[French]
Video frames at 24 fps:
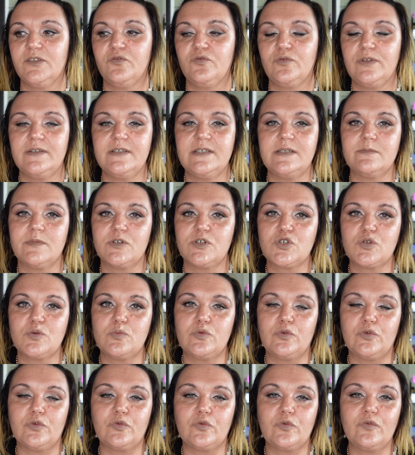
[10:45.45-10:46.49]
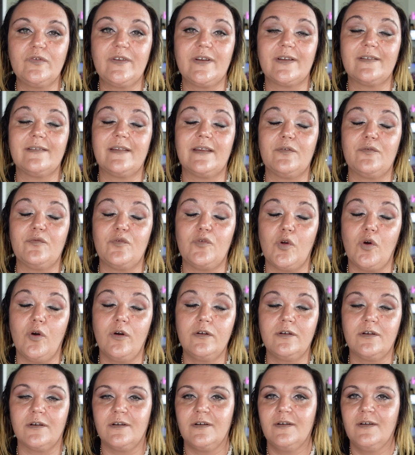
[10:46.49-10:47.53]
tous les dimanches, on me retrouve dans des
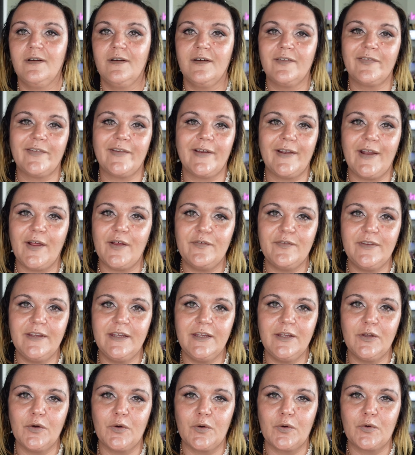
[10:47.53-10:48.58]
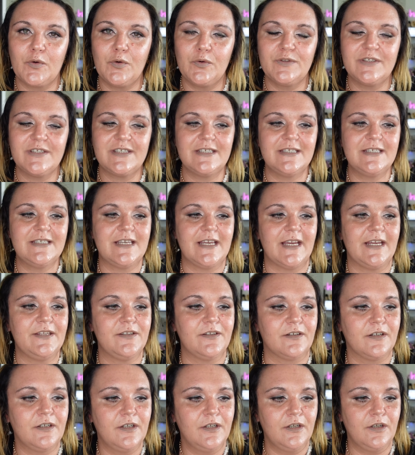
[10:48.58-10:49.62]
vlogs, dans la vie quotidienne.